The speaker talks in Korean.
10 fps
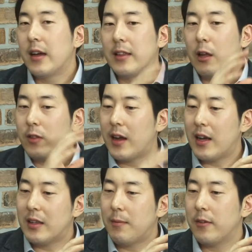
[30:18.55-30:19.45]
네. 그대로
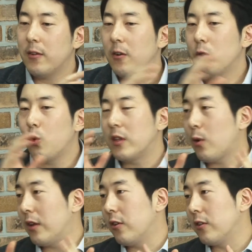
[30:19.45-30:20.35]
따라하시면서 동작
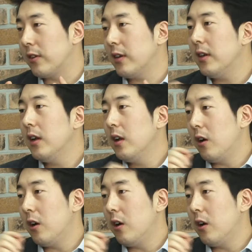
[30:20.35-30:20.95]
과정들을 어, 음.